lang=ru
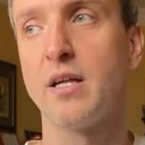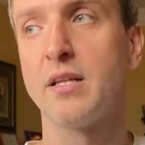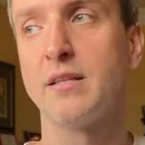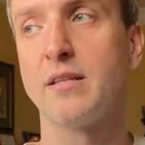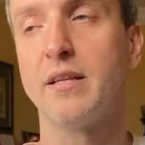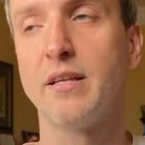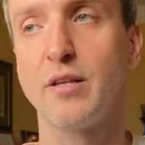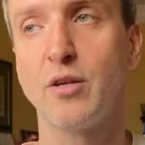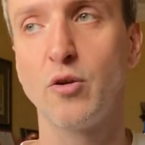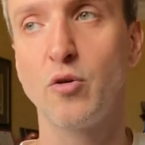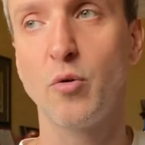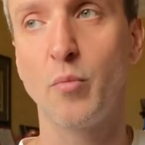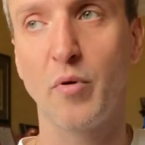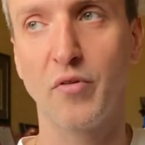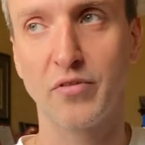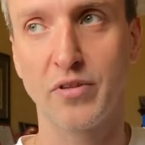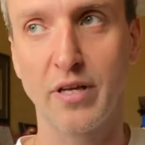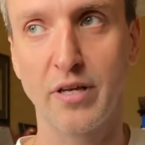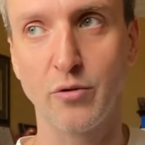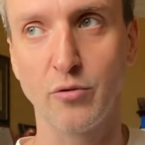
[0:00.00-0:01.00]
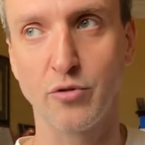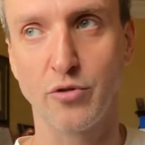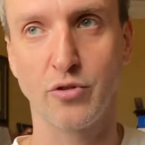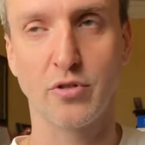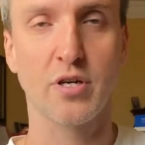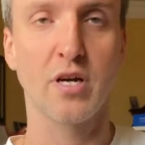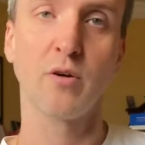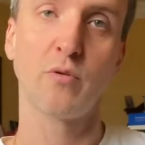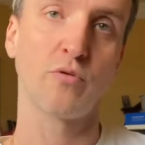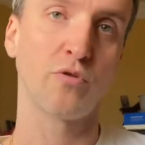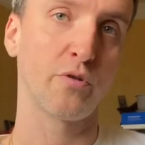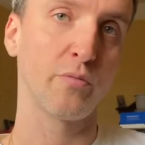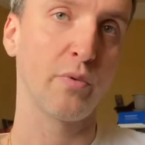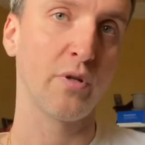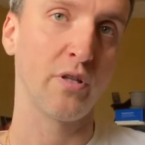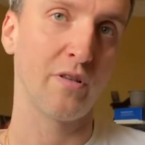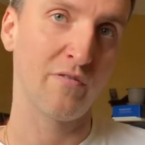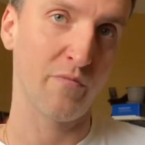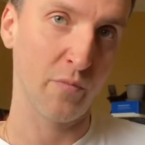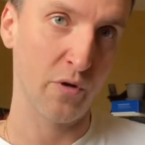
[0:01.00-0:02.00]
На нее повторюсь, как уже
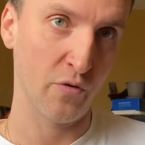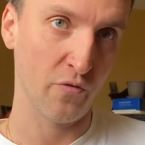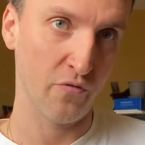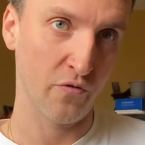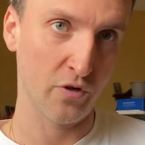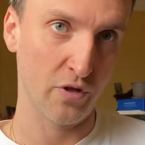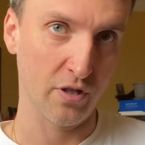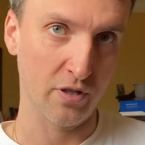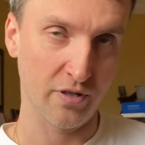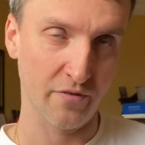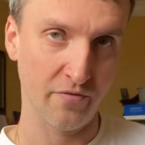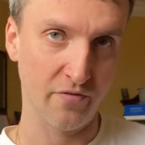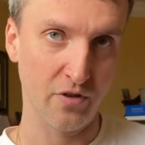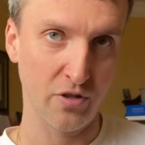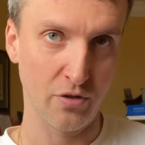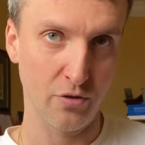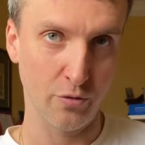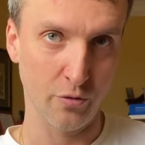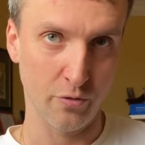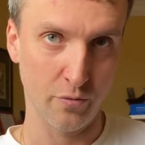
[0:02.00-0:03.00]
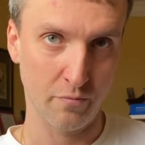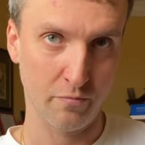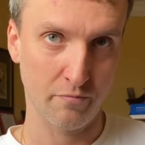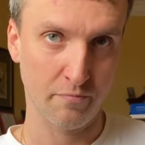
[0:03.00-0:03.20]
было в моем вот этом видео.